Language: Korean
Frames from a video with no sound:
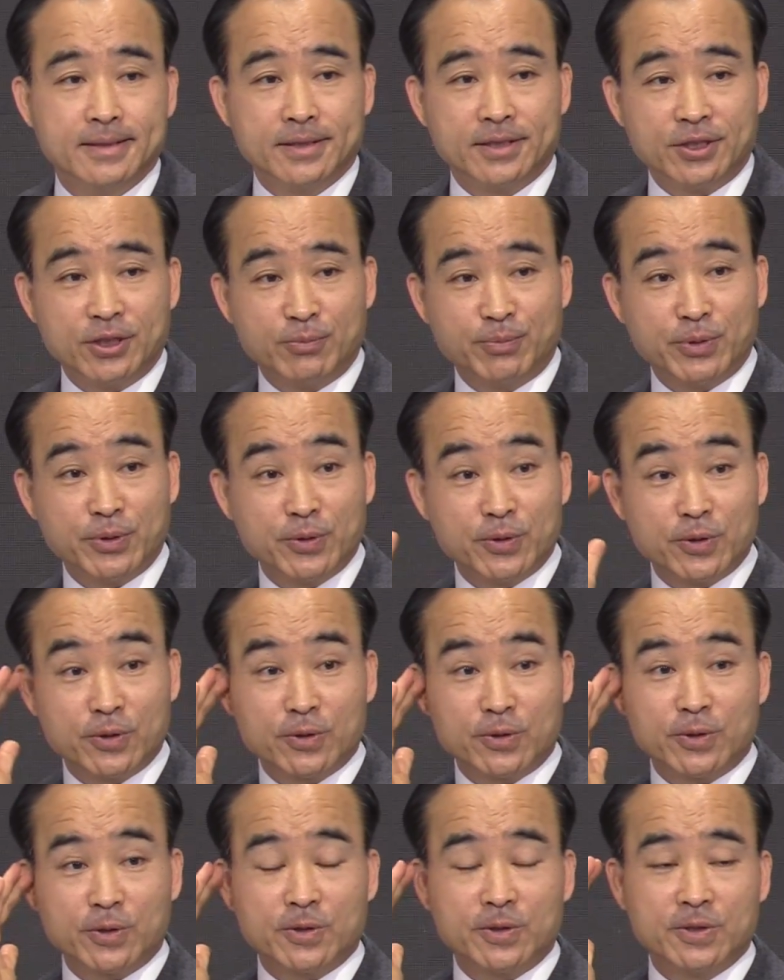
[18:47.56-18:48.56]
이어폰
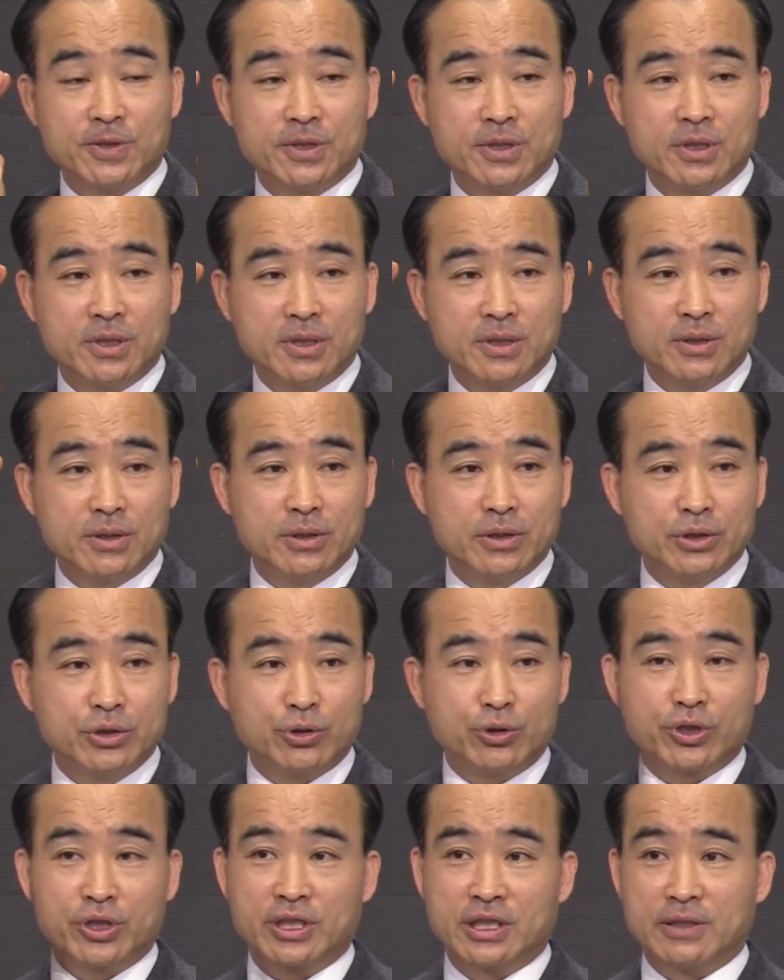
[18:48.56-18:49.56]
꽂고
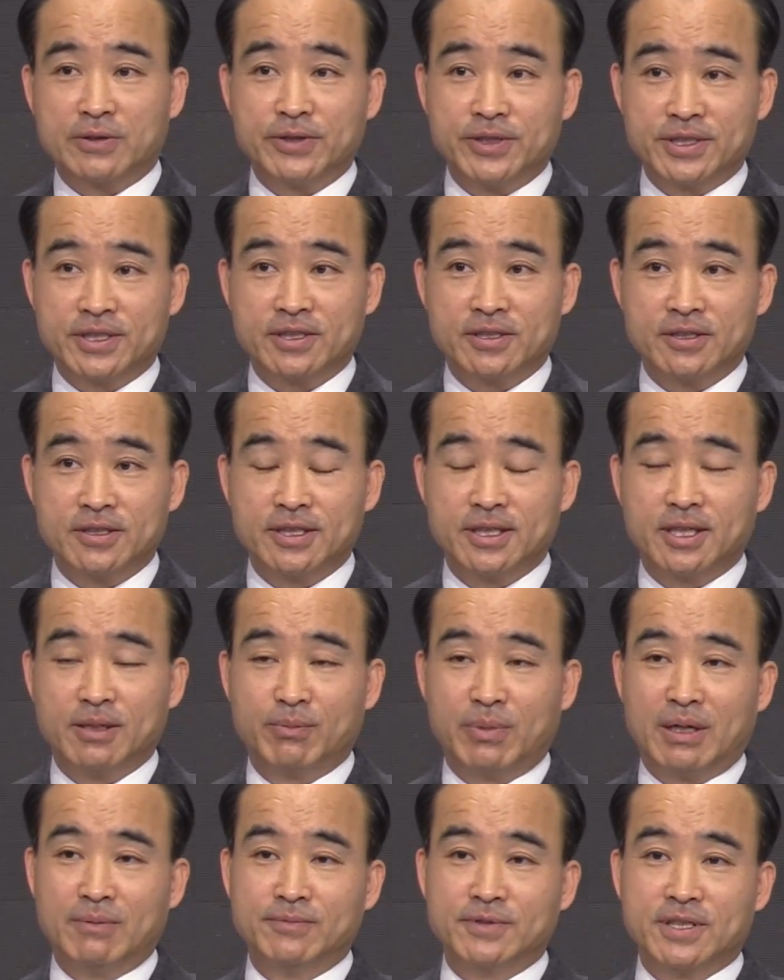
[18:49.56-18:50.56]
조깅하고
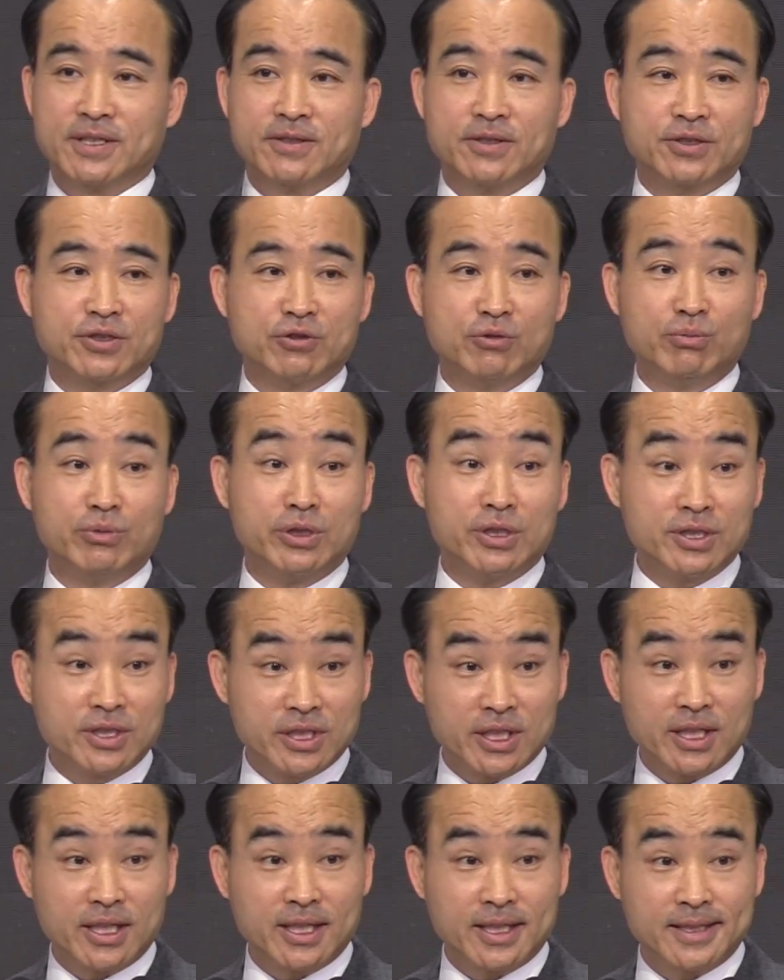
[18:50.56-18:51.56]
있었는데 밤새껏 술 먹은
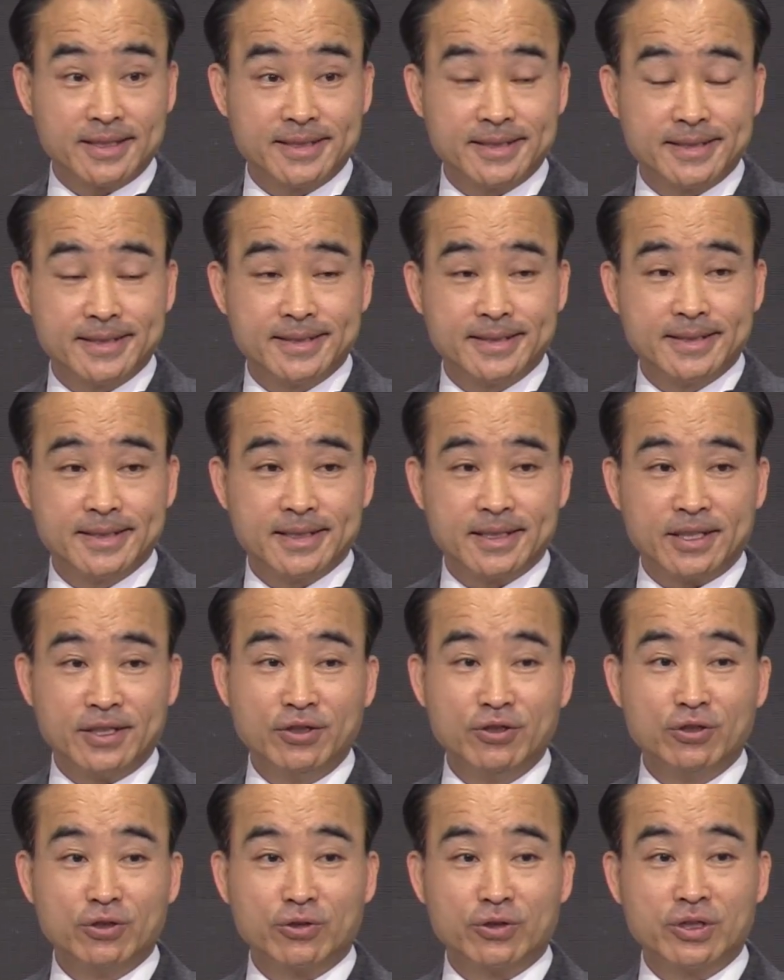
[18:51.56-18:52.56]
차가
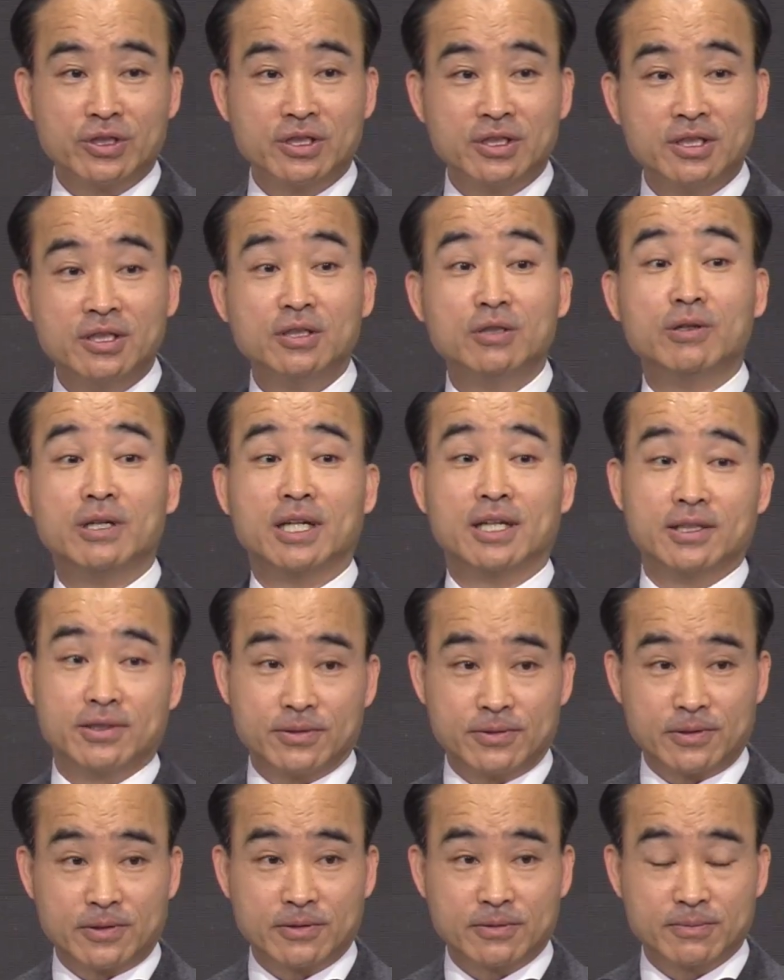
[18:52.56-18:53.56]
인도를
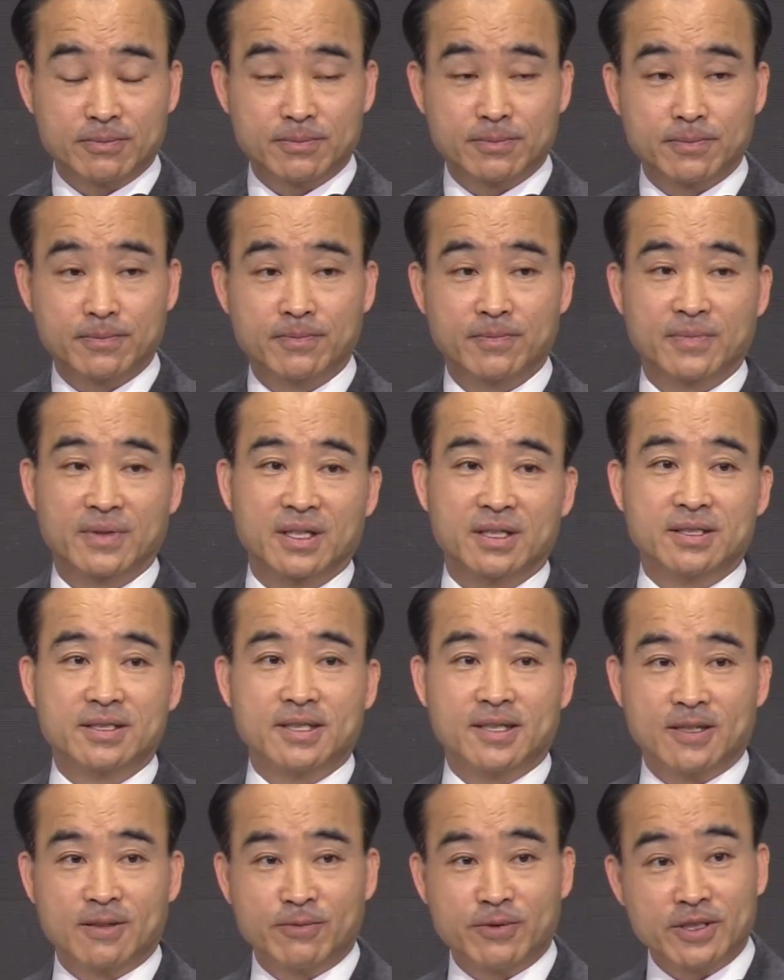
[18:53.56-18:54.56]
튀어와가지고 그
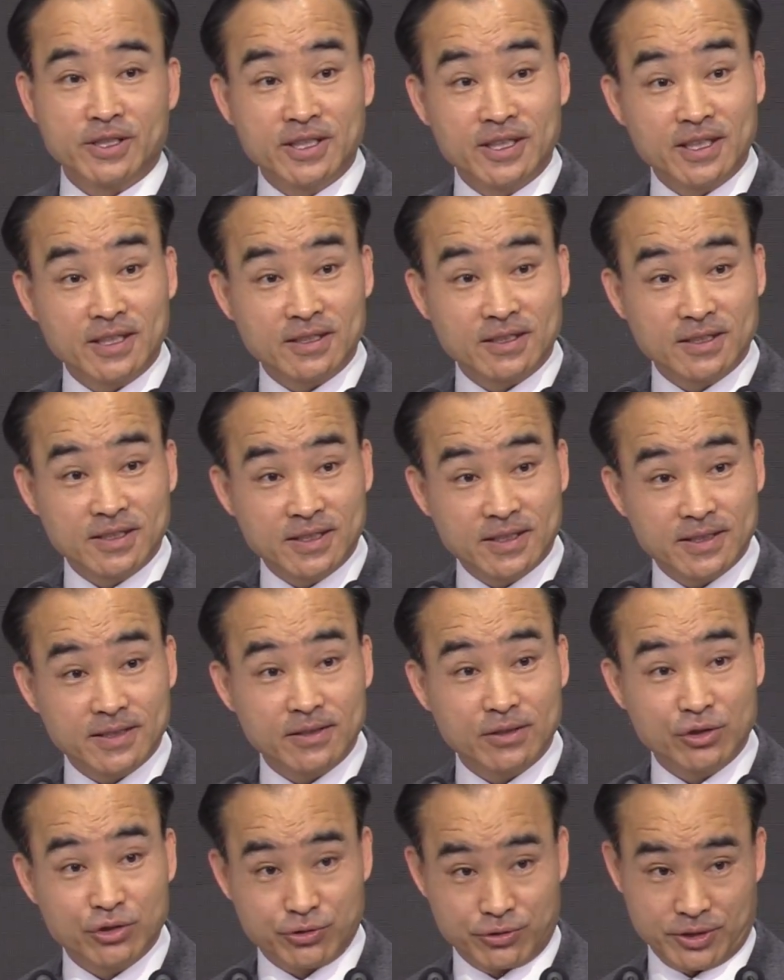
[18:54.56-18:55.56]
사람을 길에서
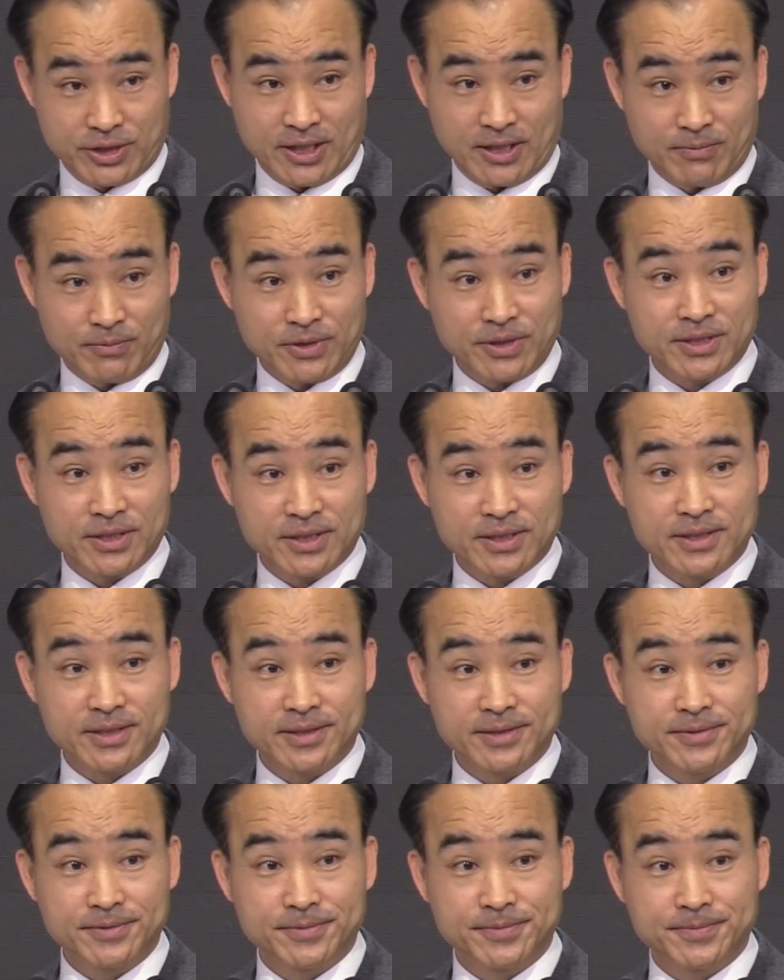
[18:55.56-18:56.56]
치여서 죽은 사람도
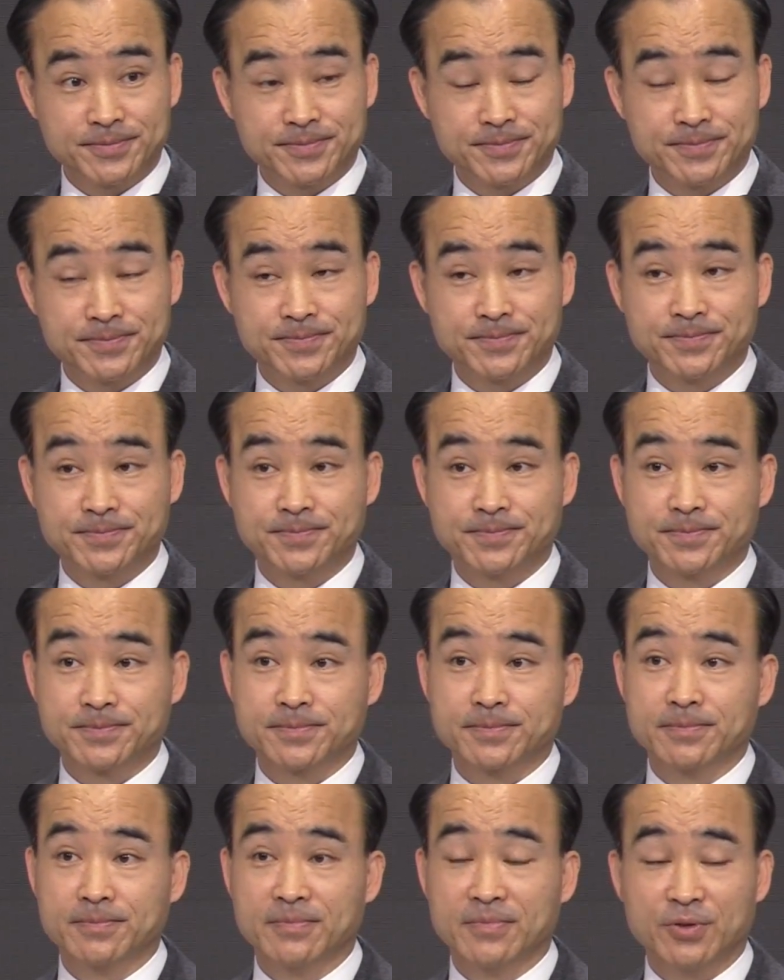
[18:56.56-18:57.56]
있었어요.
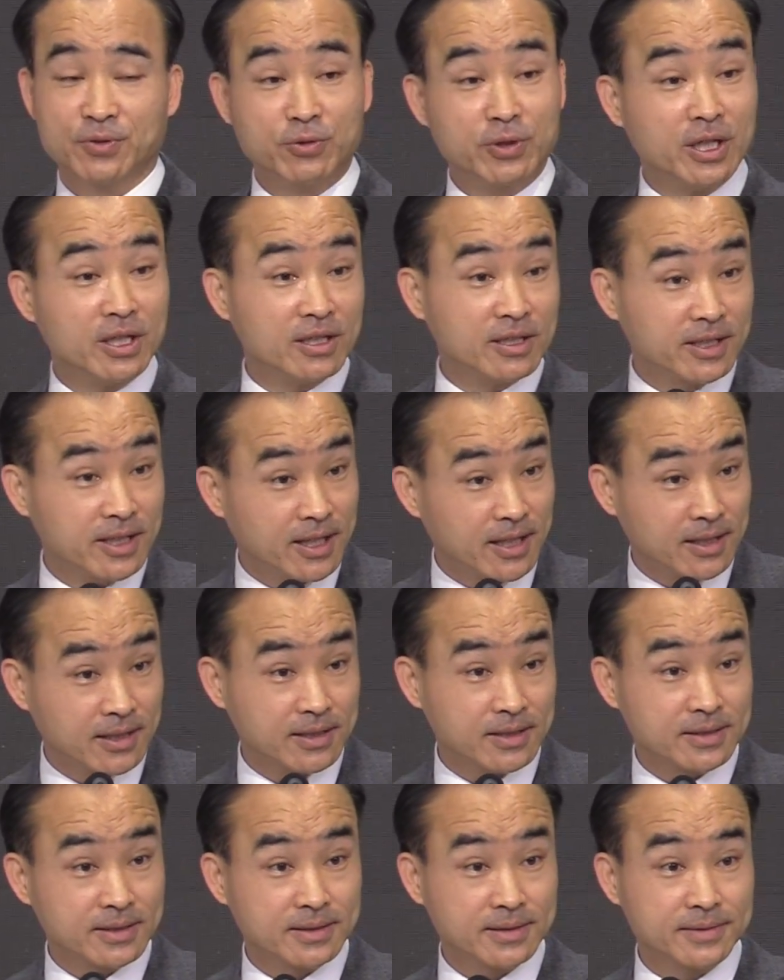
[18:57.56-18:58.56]
누가 그렇게
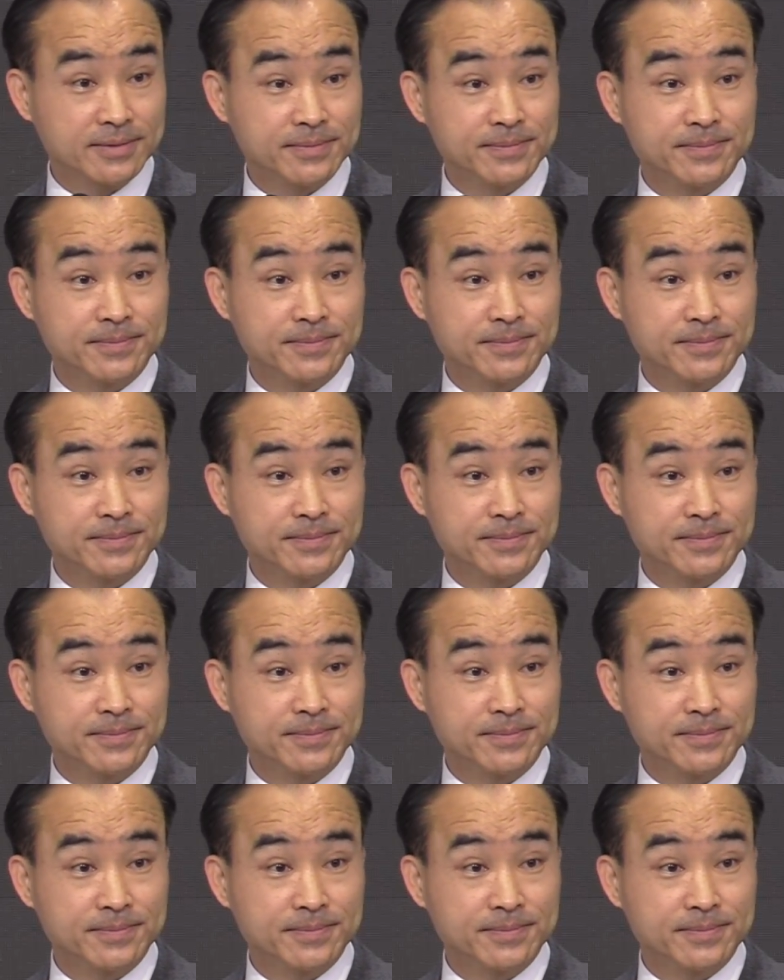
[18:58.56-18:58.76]
알았겠어?